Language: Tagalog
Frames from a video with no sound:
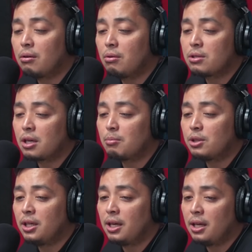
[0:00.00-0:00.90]
concern mo,
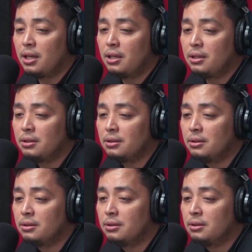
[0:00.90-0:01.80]
Jay, ay
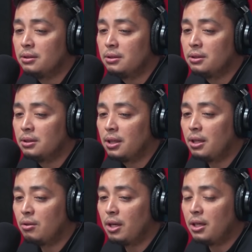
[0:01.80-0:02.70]

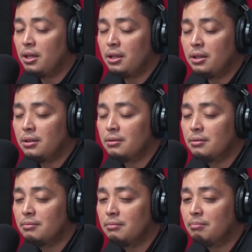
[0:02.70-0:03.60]
ano ay
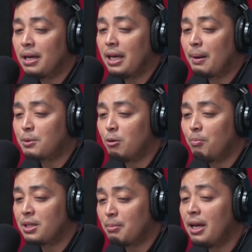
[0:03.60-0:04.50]
mahirap sa
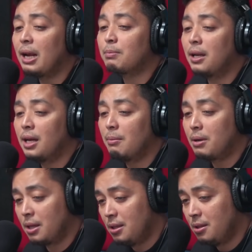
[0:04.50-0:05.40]
umpisa. Mahirap talaga, Brad.